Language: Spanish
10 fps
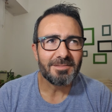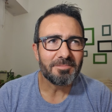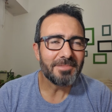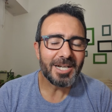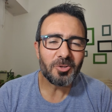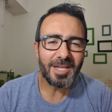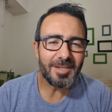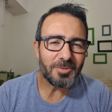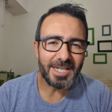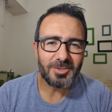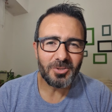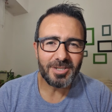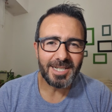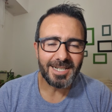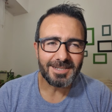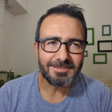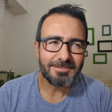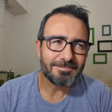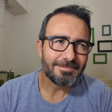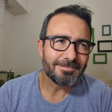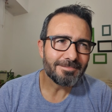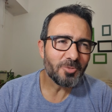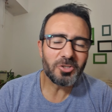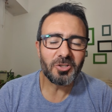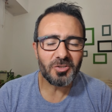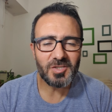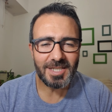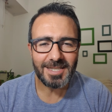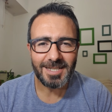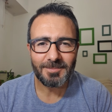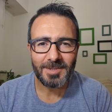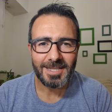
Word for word: me acordé de una historia muy conocida